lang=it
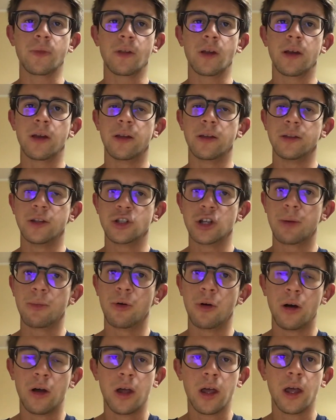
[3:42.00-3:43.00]
eh,
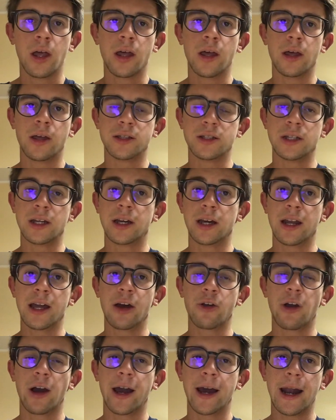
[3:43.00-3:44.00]
diciamo si
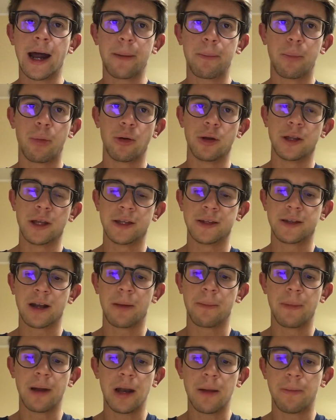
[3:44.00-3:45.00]
creano grappoli da
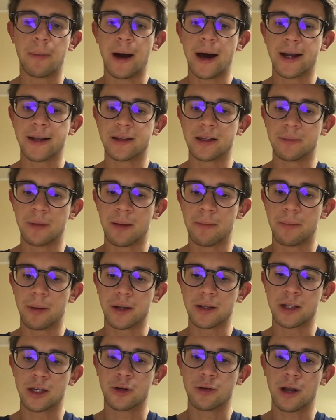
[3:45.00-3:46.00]
entrambe le parti, ma in
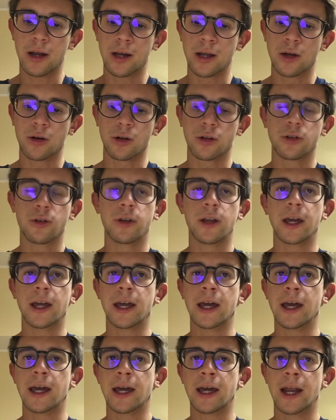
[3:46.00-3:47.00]
particolare il crotone
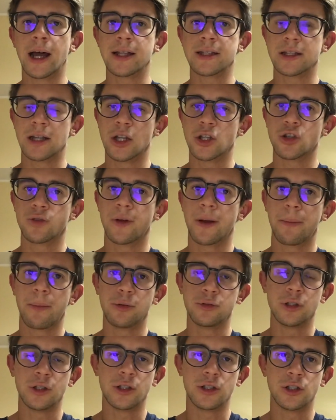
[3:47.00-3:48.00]
che grazie alle
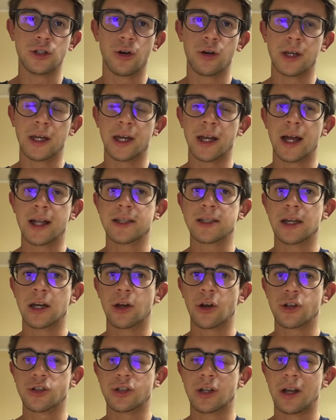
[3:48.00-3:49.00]
sovrapposizioni, grazie ai
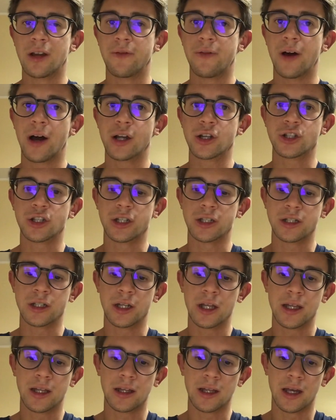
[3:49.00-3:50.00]
cross delle fasce, si
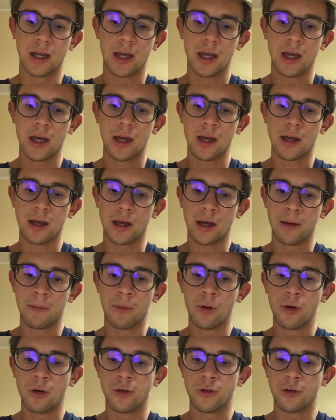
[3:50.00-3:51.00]
rende eh,
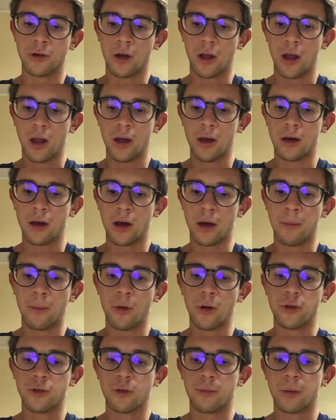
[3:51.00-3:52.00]
molto, eh,
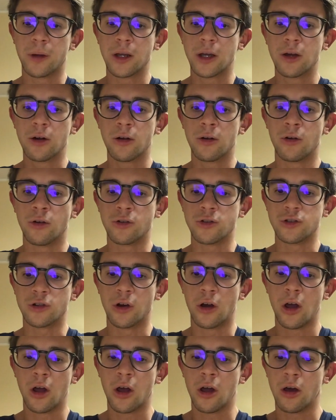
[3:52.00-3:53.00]
molto
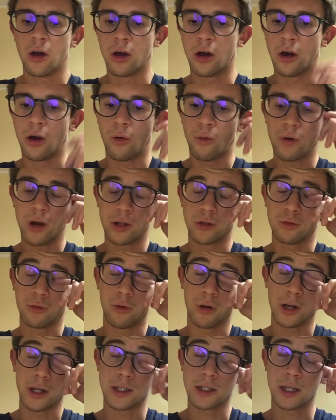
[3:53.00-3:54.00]
pericoloso. Eh, una
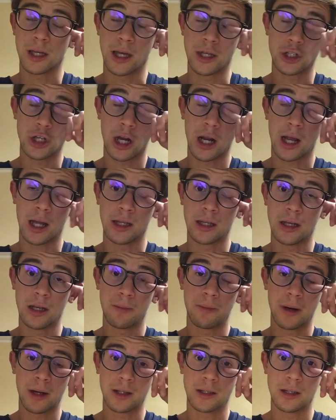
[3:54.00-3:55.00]
Turris che cerca di
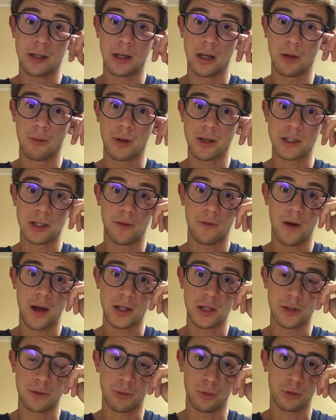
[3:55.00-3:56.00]
ripartire in questa
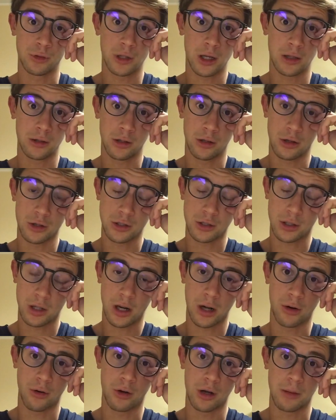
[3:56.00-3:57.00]
fase sfruttando i nostri
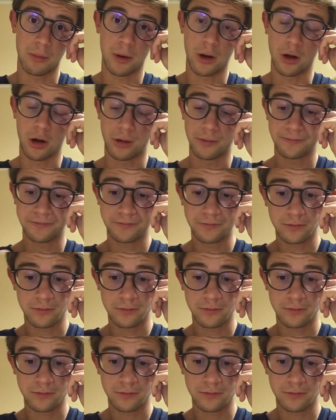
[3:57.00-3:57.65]
errori, però